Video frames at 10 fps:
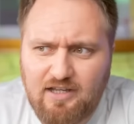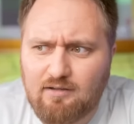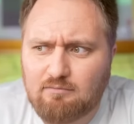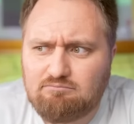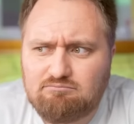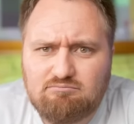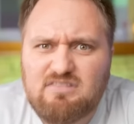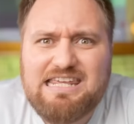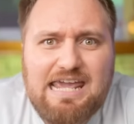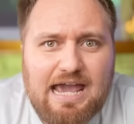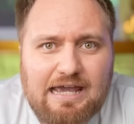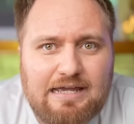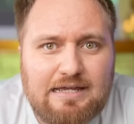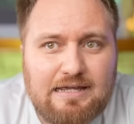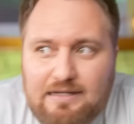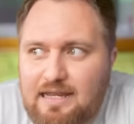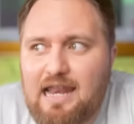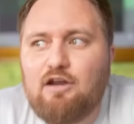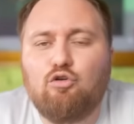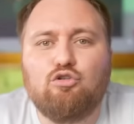Da niye?
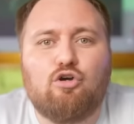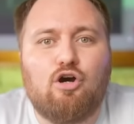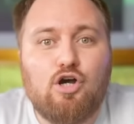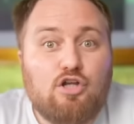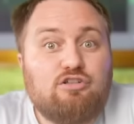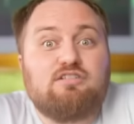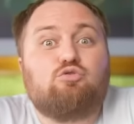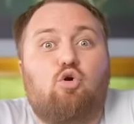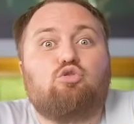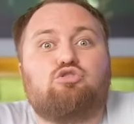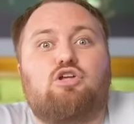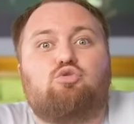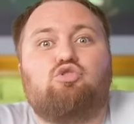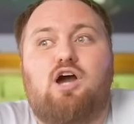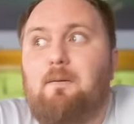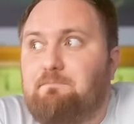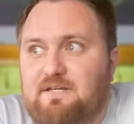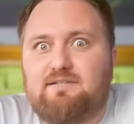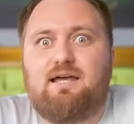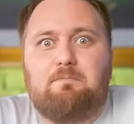Neler oluyor? Nasıl oldu da dünya
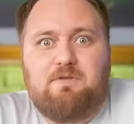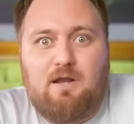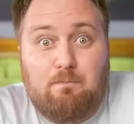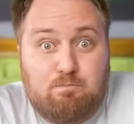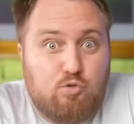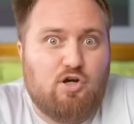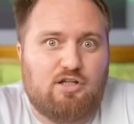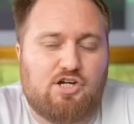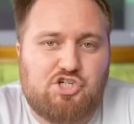birdenbire bu kadar